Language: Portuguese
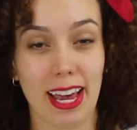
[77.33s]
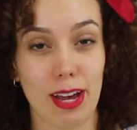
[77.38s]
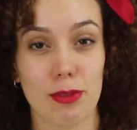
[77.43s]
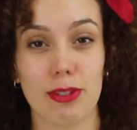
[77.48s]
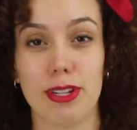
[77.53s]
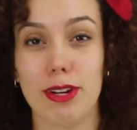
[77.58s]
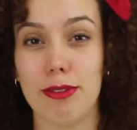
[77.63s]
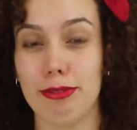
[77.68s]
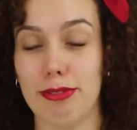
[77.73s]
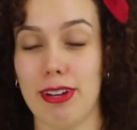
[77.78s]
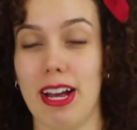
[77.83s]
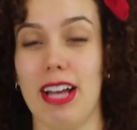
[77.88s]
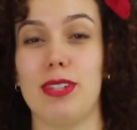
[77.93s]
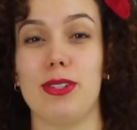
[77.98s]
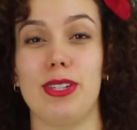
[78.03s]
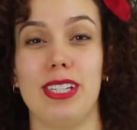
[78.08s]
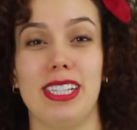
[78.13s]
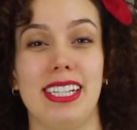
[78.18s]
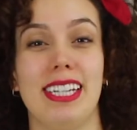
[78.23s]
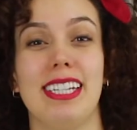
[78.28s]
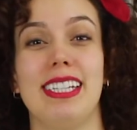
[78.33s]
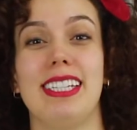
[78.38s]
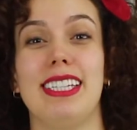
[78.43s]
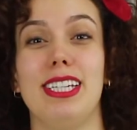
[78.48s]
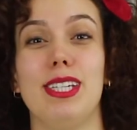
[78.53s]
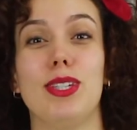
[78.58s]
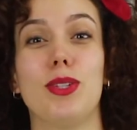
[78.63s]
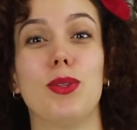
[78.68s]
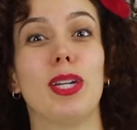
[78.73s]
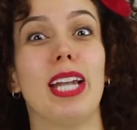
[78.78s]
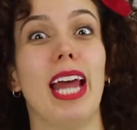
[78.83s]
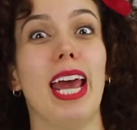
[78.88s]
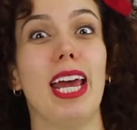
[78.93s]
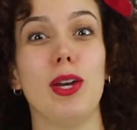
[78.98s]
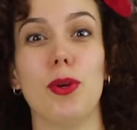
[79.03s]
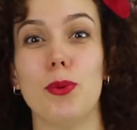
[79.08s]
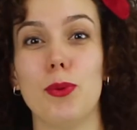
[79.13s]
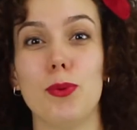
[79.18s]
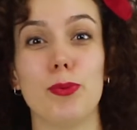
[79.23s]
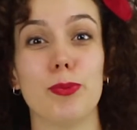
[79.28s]
Eu não faço exercício
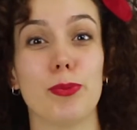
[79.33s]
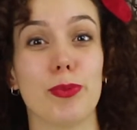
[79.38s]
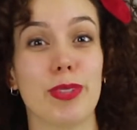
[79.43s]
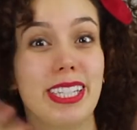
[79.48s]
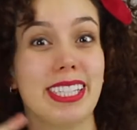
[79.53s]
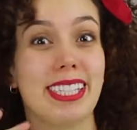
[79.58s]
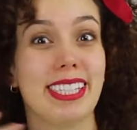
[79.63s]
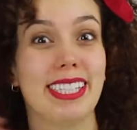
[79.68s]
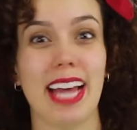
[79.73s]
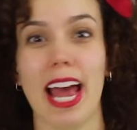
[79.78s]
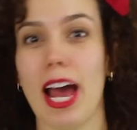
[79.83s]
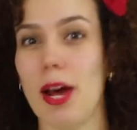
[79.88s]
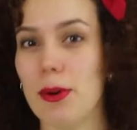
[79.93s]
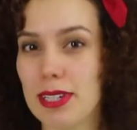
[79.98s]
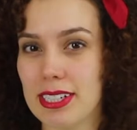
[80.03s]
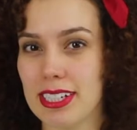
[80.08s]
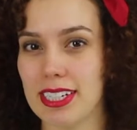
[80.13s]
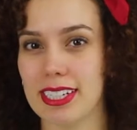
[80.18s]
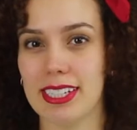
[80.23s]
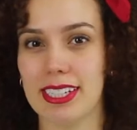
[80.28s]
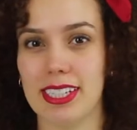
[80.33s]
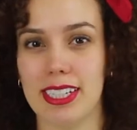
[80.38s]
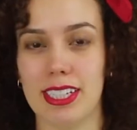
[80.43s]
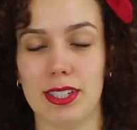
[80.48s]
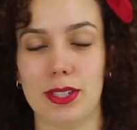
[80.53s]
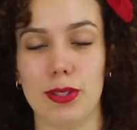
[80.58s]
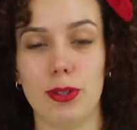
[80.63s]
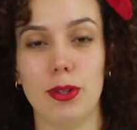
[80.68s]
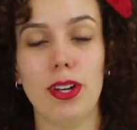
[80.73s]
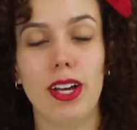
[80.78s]
nenhum, zero exercício.